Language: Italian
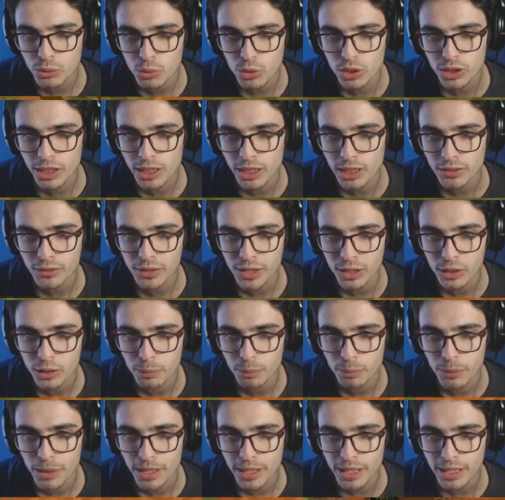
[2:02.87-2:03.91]
wood che serviranno
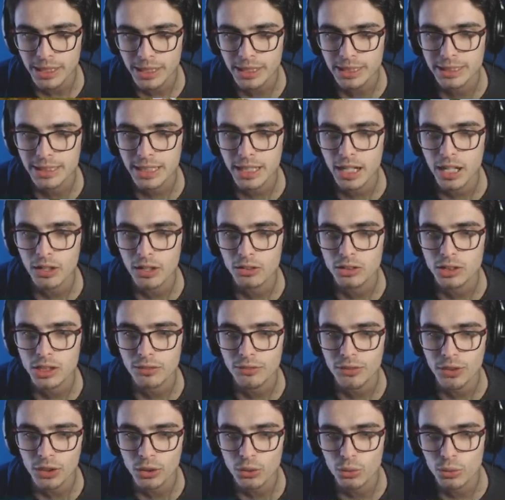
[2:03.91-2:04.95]
per iniziare la nostra
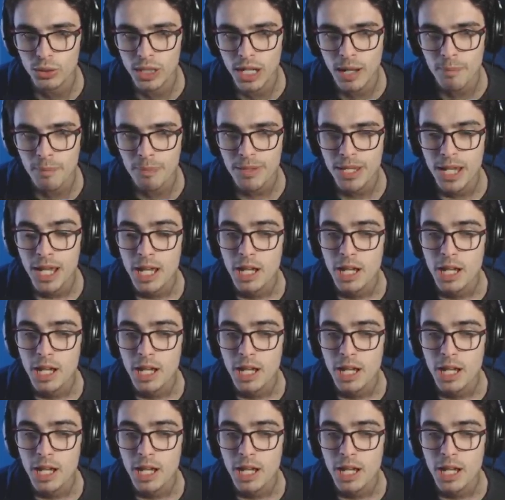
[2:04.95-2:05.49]
avventura,